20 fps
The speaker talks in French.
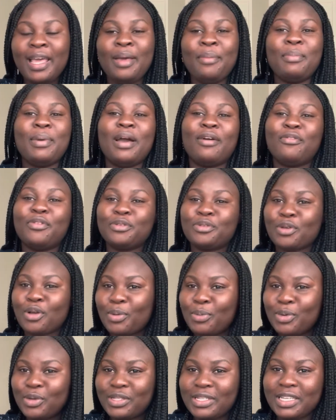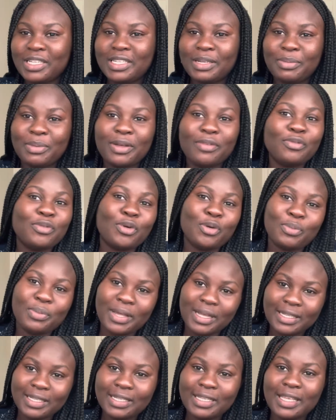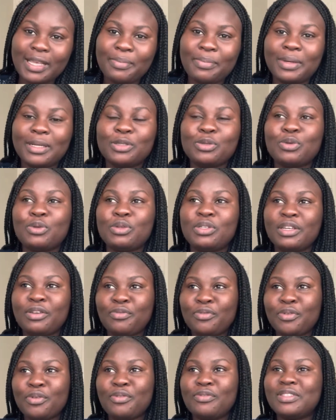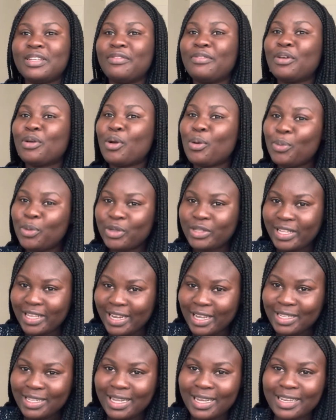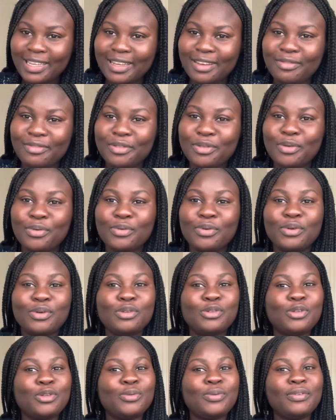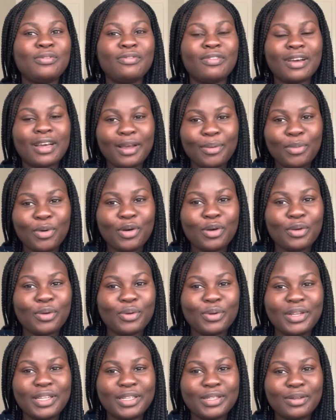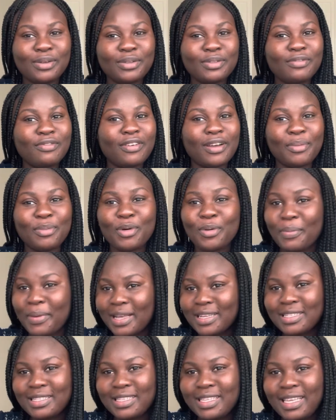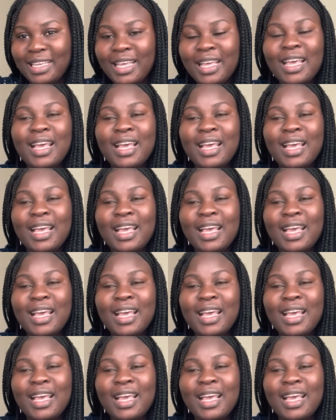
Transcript: Mais avant de commencer, j'aimerais vous remercier parce que j'ai vu que vous avez commenté la dernière vidéo. Je suis vraiment reconnaissante, vraiment merci.